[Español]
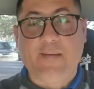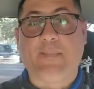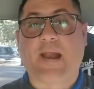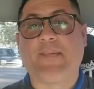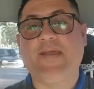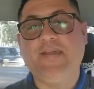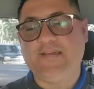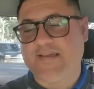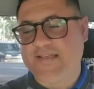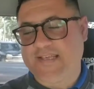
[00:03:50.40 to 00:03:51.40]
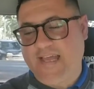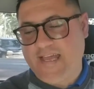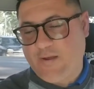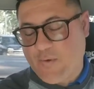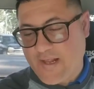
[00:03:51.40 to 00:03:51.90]
Para mí,
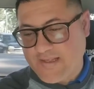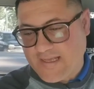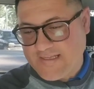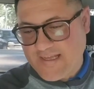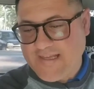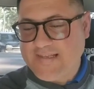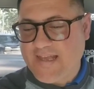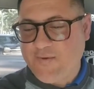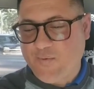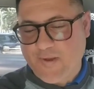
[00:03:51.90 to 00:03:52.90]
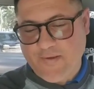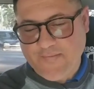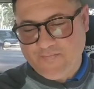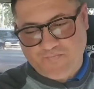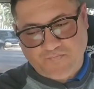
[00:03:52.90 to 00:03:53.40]
Isaías 46, 6, 9
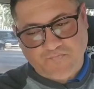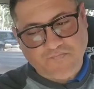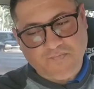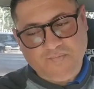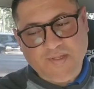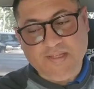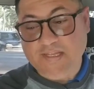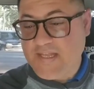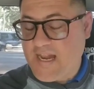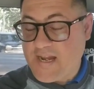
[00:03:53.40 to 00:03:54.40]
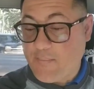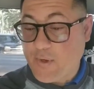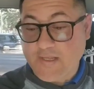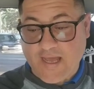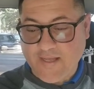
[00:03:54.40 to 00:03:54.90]
tiene la
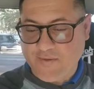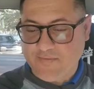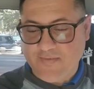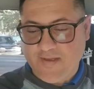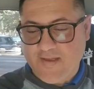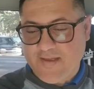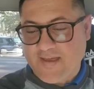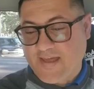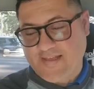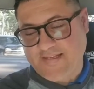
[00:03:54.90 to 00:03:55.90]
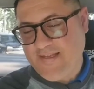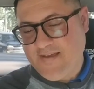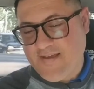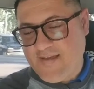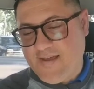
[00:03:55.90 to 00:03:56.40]
respuesta a esto. dice así,
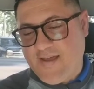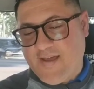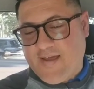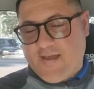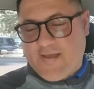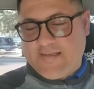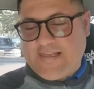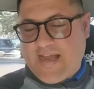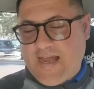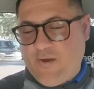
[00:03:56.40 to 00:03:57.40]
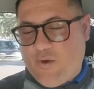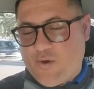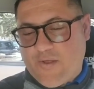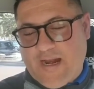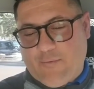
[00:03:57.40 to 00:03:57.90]
sacan
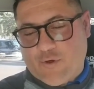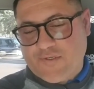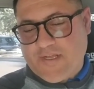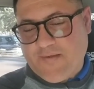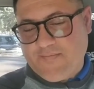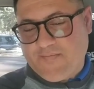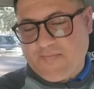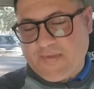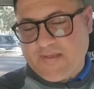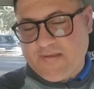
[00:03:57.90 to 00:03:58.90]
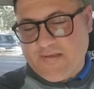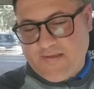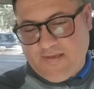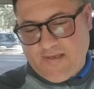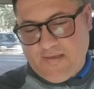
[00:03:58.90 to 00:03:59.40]
oro de la bolsa
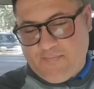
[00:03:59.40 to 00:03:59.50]
y,